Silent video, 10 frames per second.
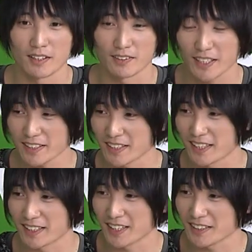のタッキー
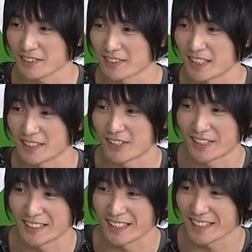が新しく会社を
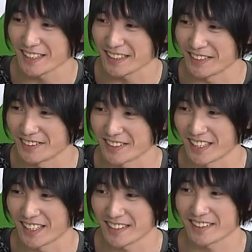立ち上げたってニュース
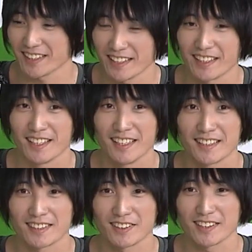があって
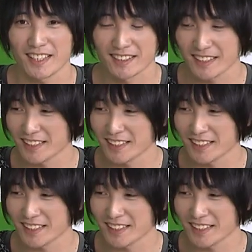でそれでジャ